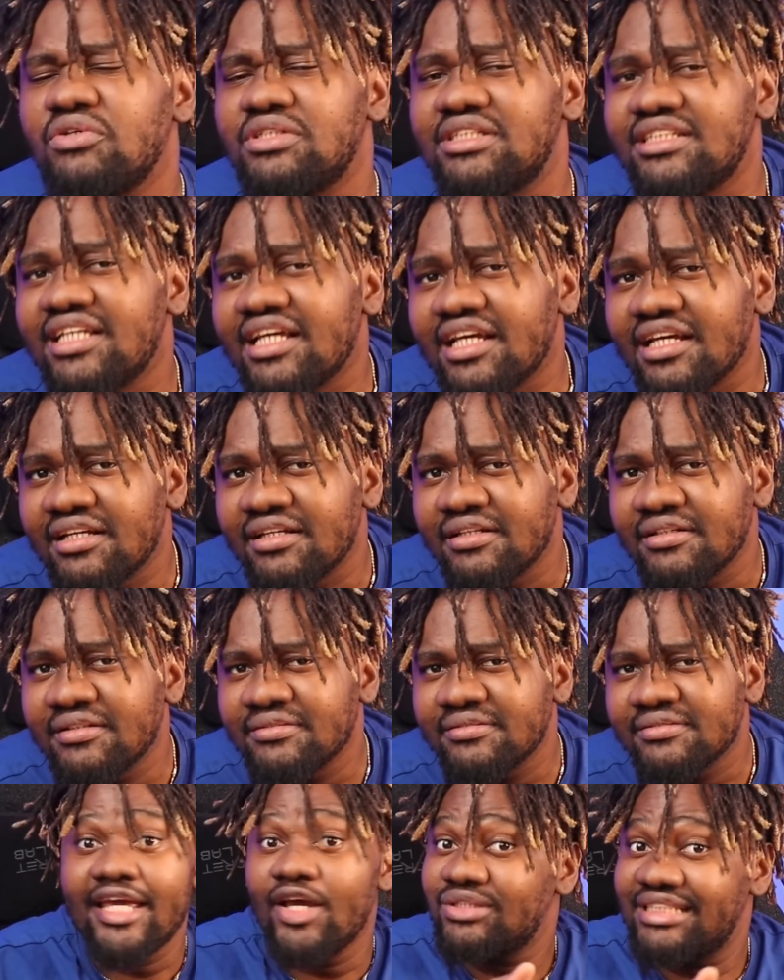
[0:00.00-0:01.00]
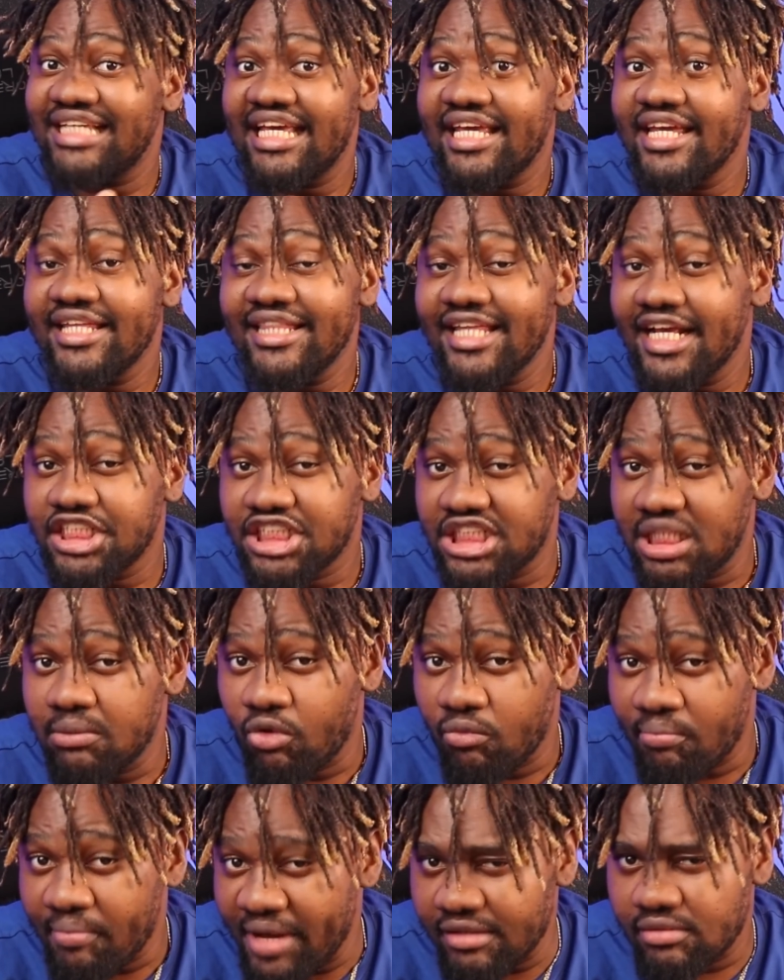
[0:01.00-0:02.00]
E você? Eu sei que
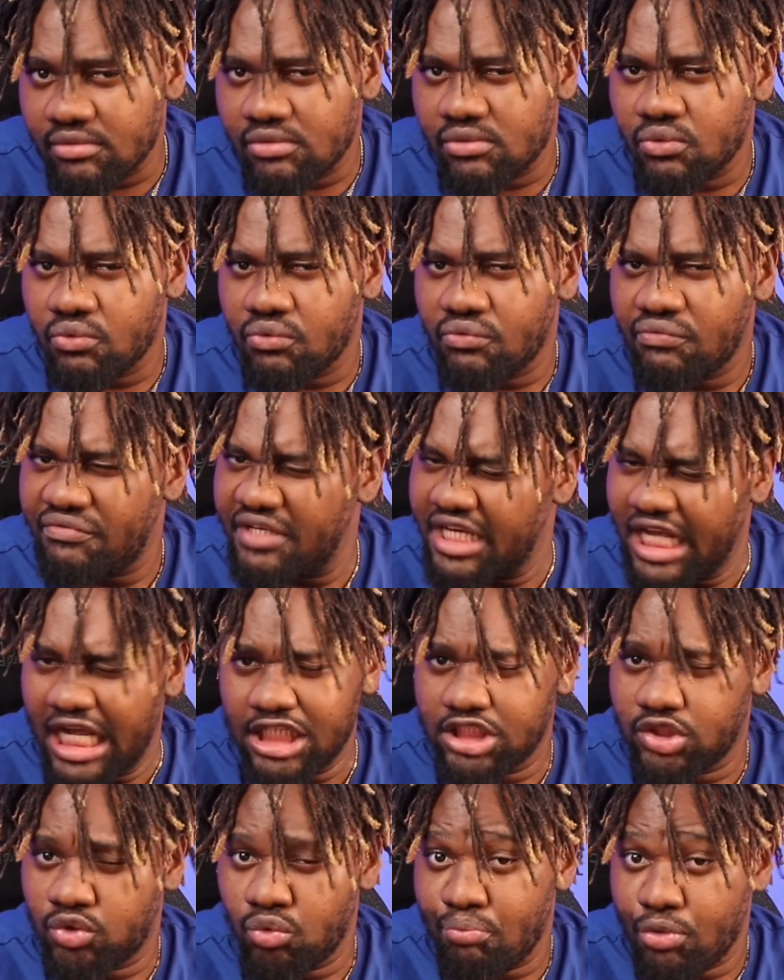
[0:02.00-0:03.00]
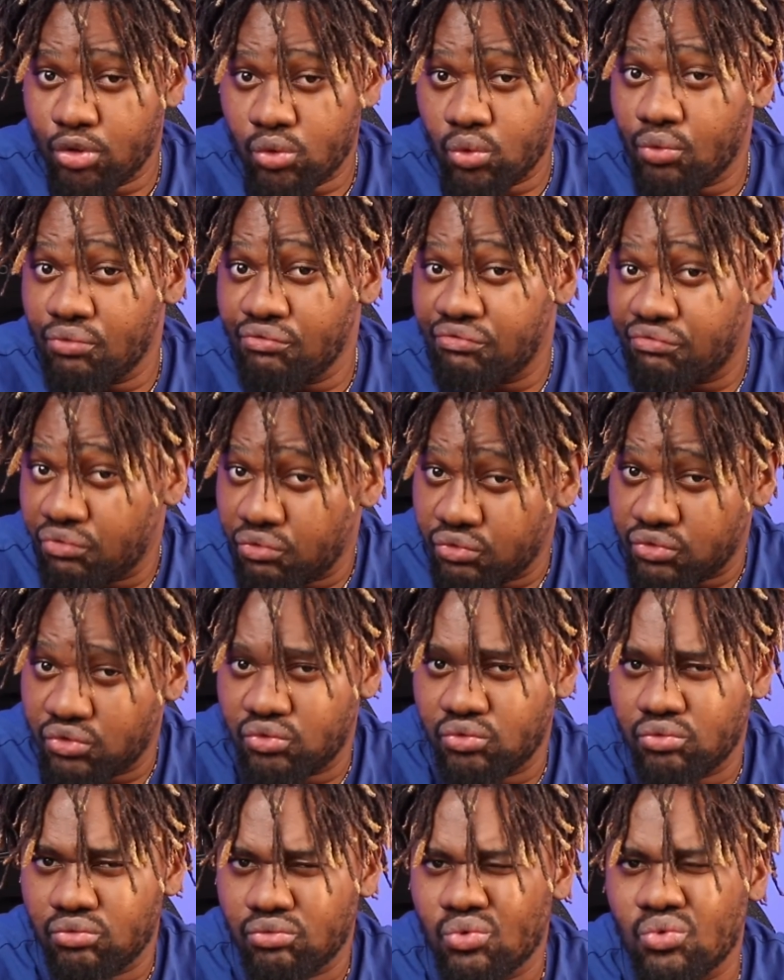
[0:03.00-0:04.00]
neste momento ficaste um pouco
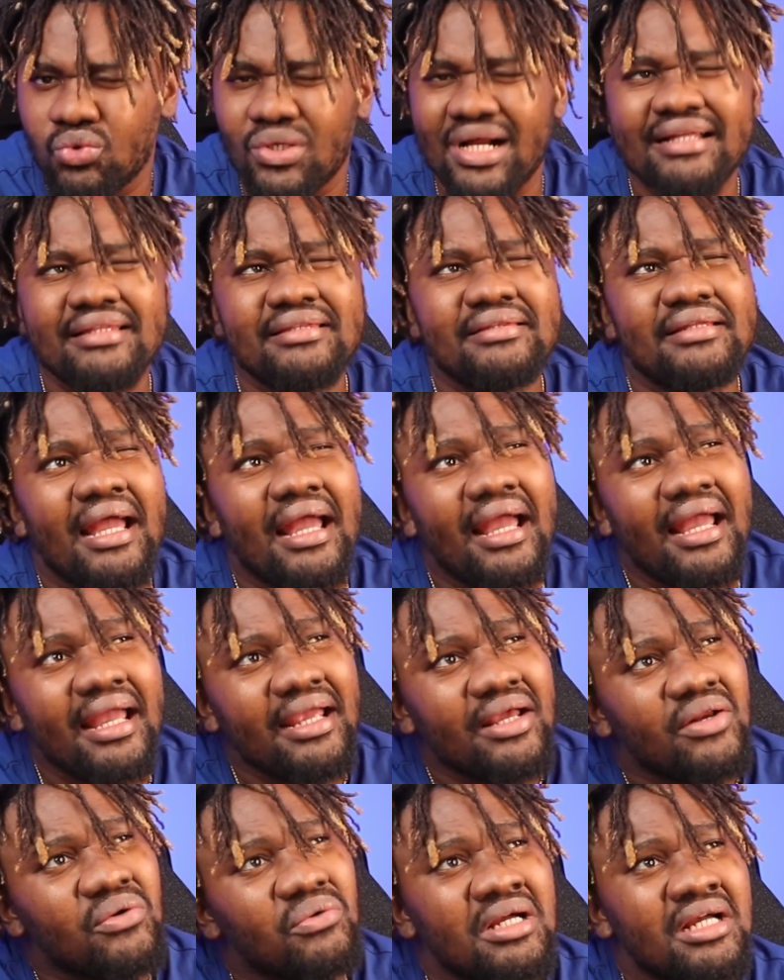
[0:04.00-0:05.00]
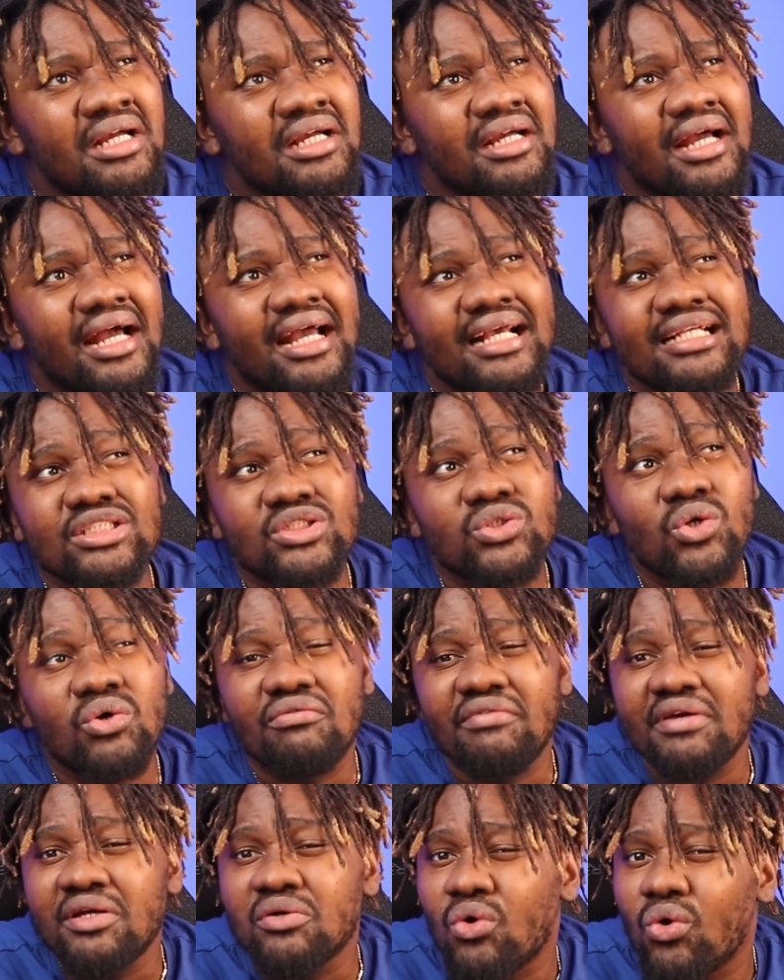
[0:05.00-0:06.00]
confuso. Curandeiro,
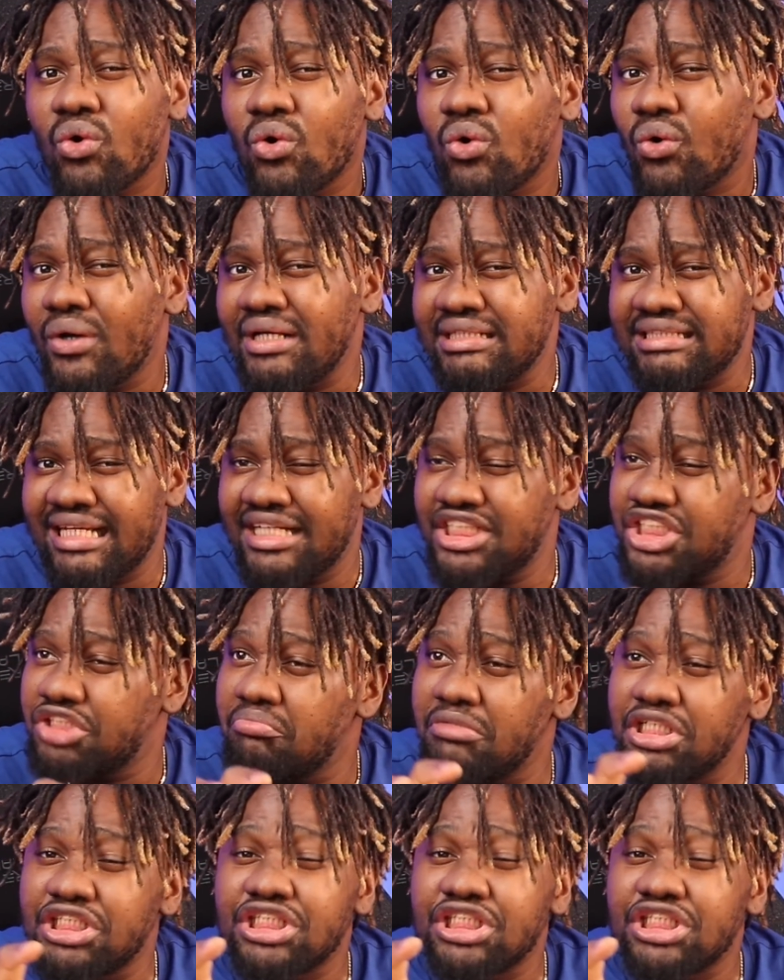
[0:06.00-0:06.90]
resolvem coisas